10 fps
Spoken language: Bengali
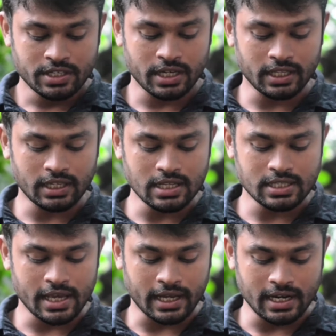সেক্ষেত্রে
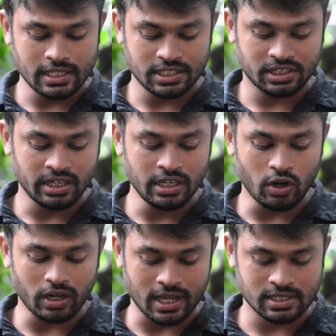যে এখানে যে থ্রি
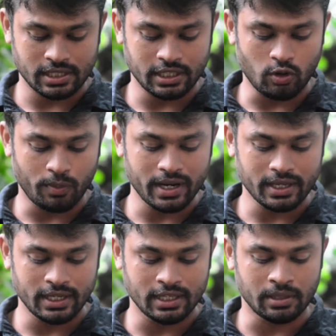ডট আছে এটার উপরে
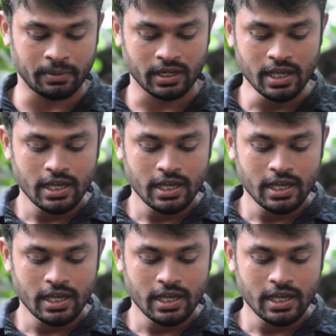ক্লিক দেবেন